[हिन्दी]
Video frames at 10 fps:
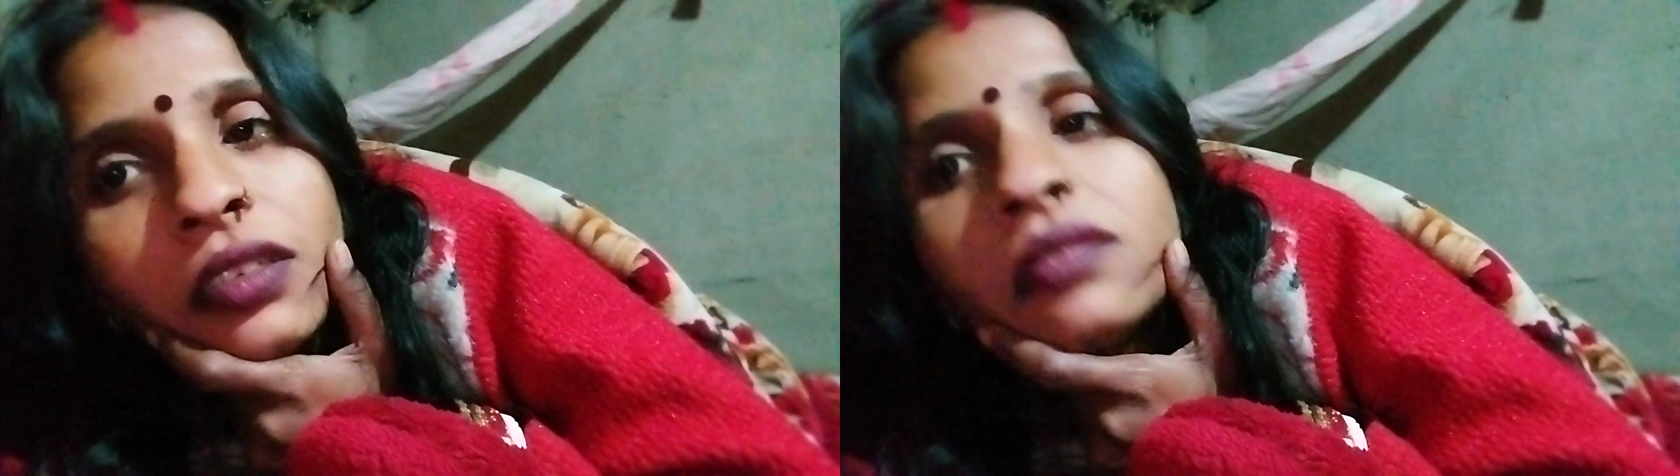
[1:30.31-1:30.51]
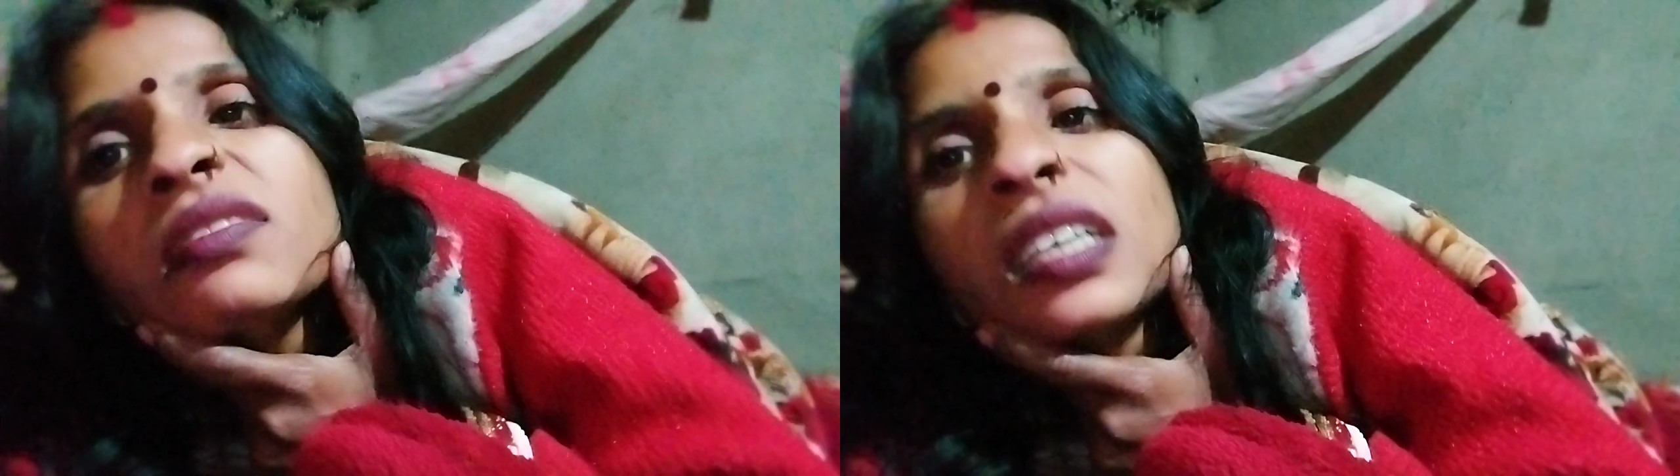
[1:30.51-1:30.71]

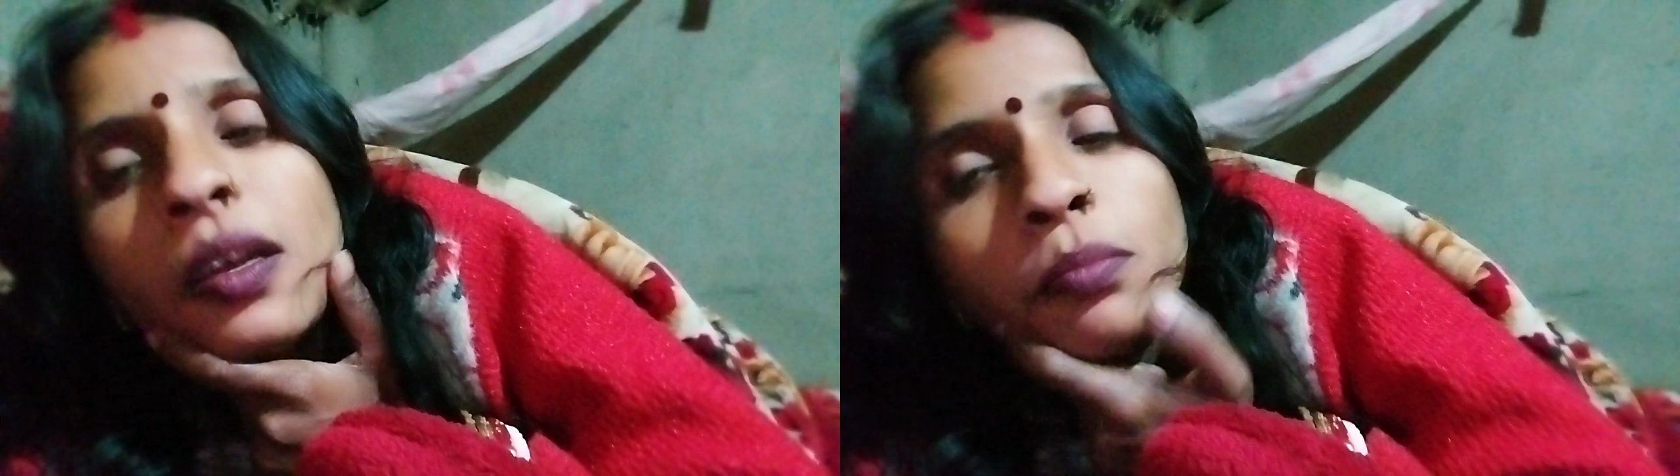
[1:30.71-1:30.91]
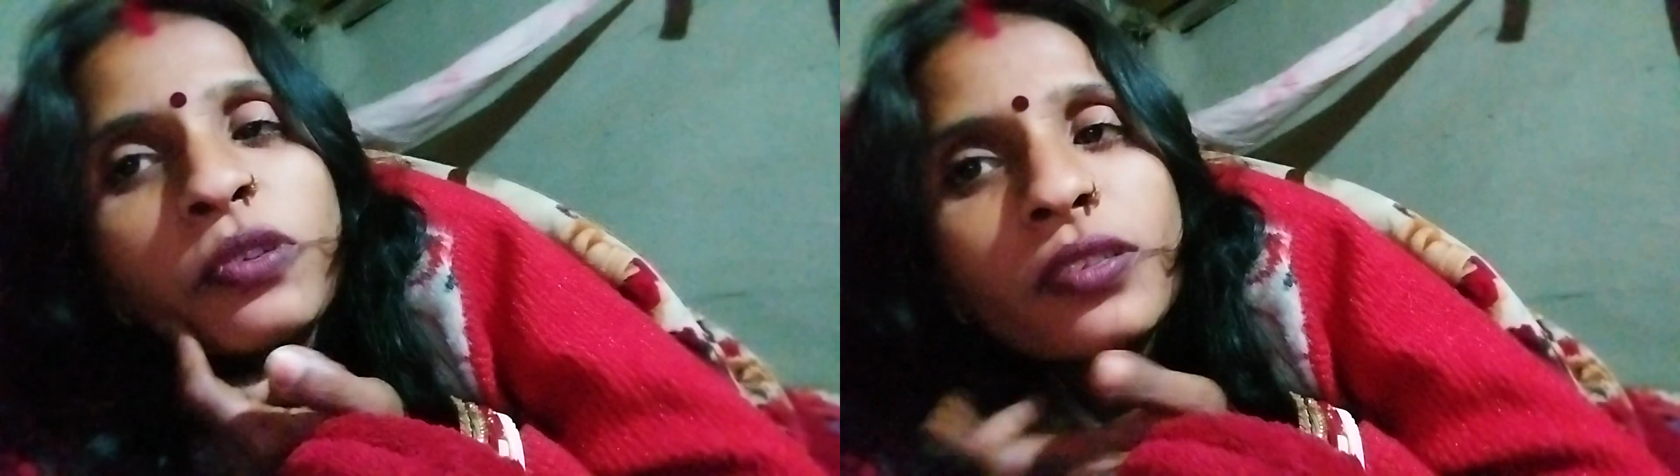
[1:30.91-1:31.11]
हैं
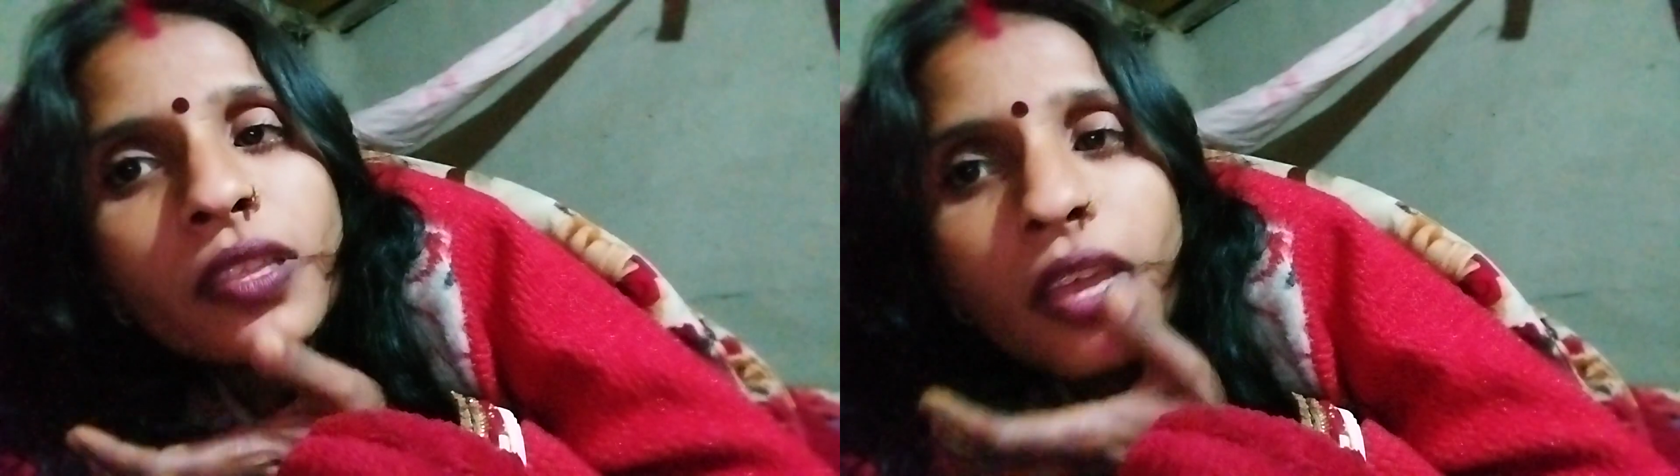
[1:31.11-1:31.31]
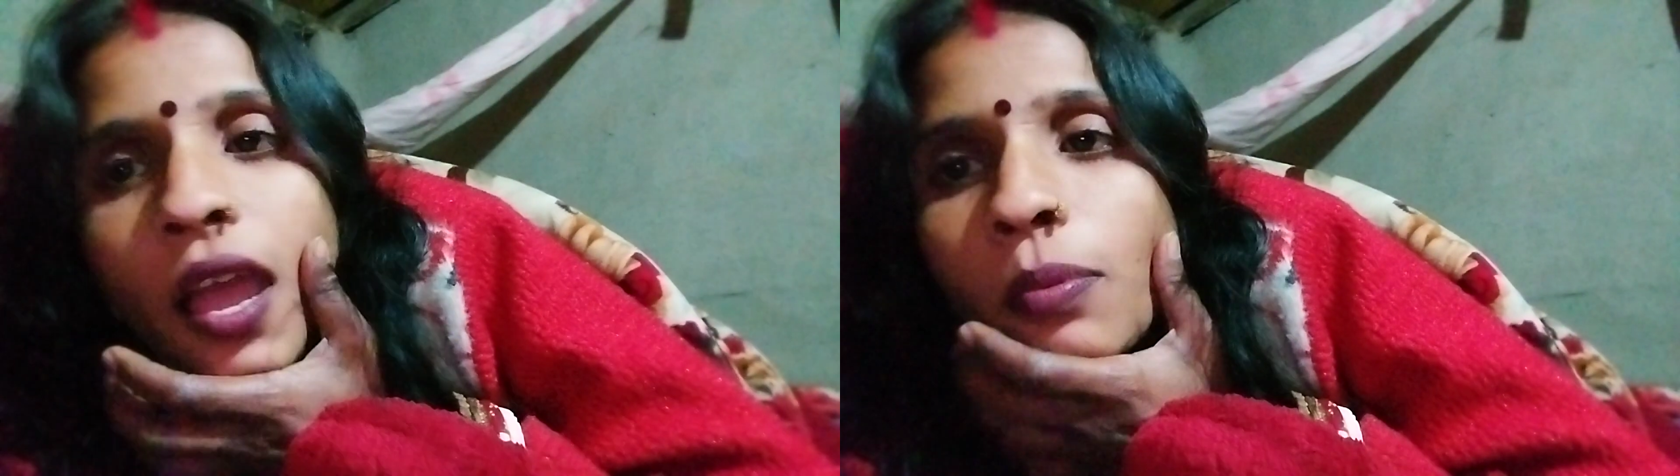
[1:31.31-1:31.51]

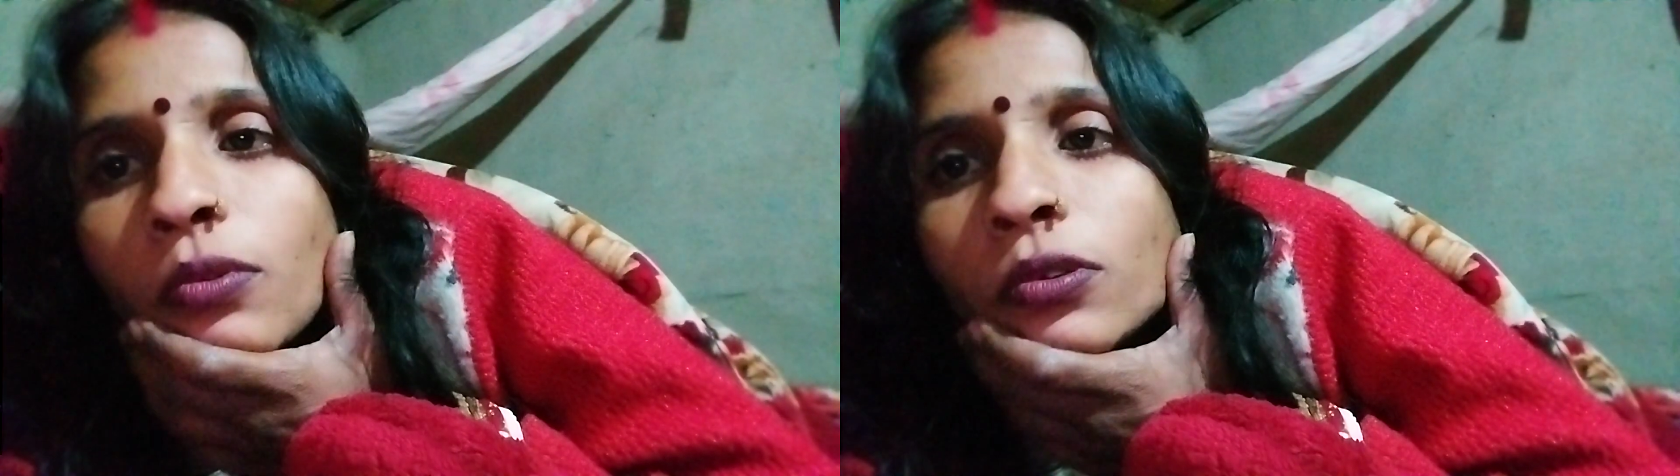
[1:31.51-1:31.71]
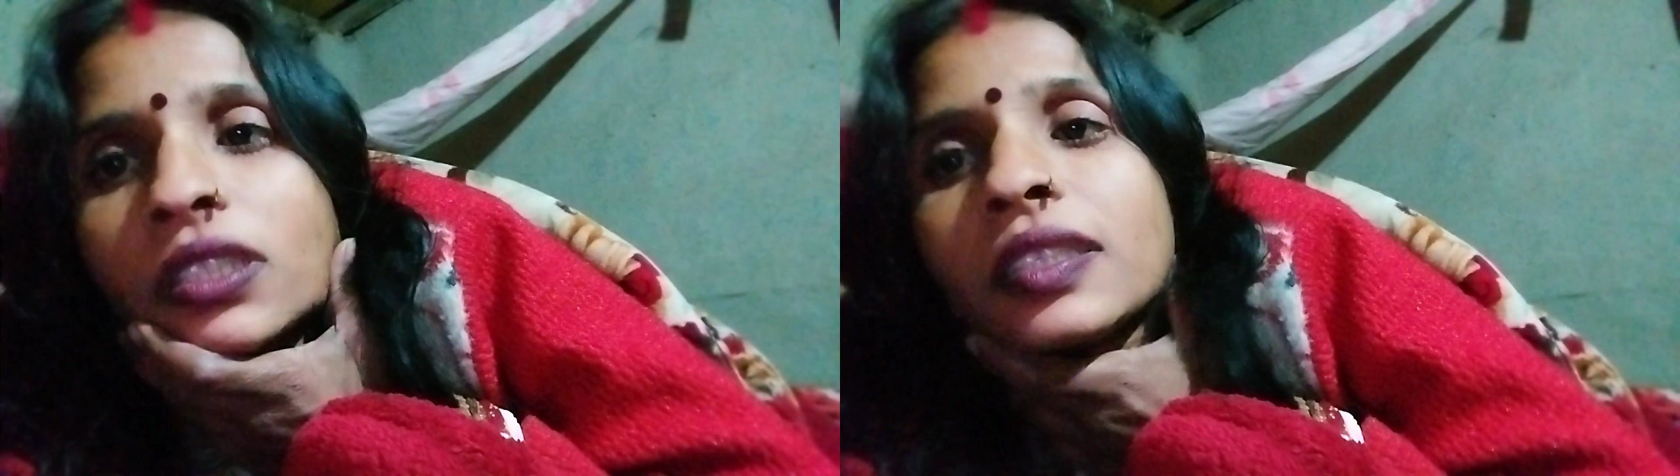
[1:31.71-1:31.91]
पूछते हैं आप
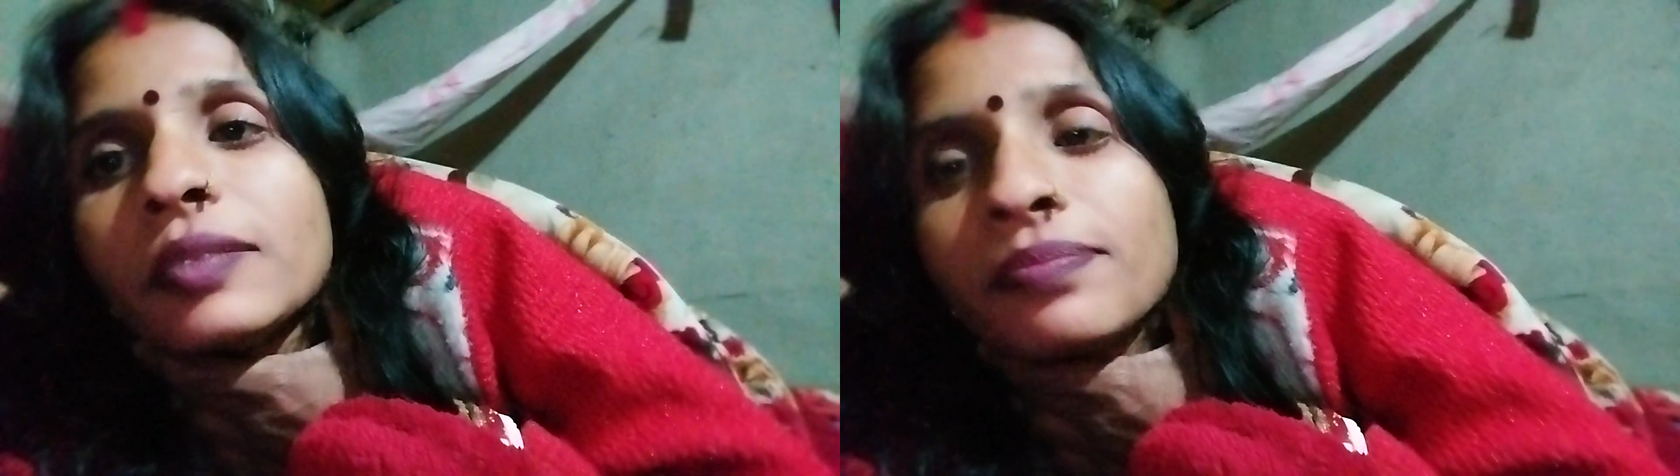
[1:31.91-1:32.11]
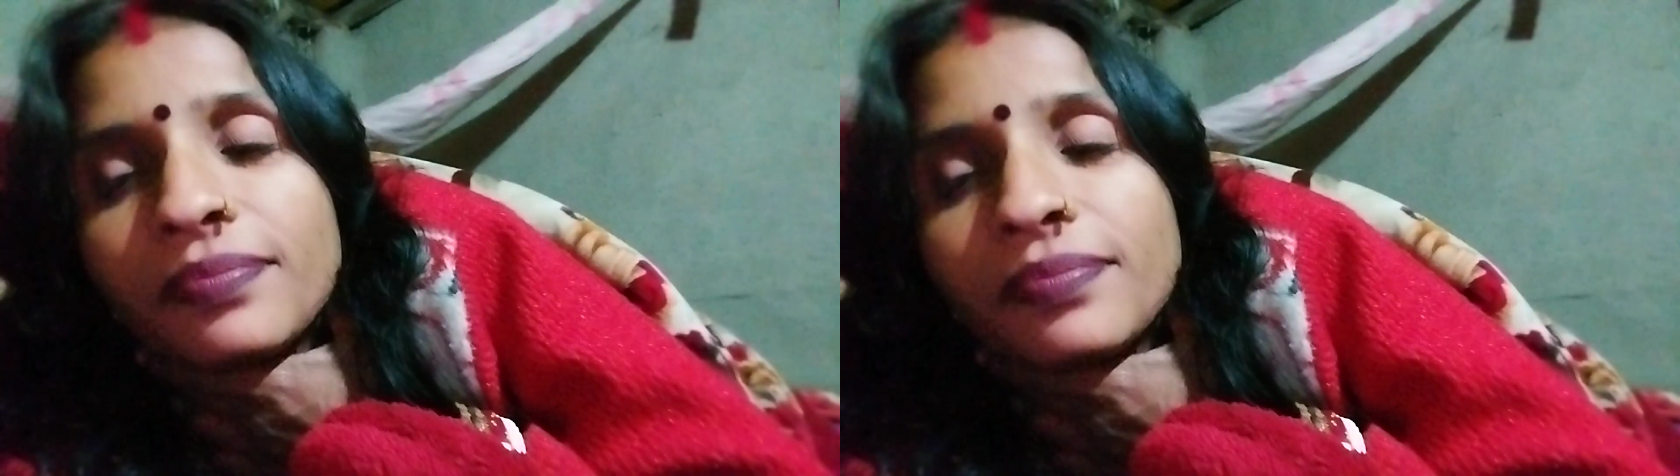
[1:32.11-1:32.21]
लोग से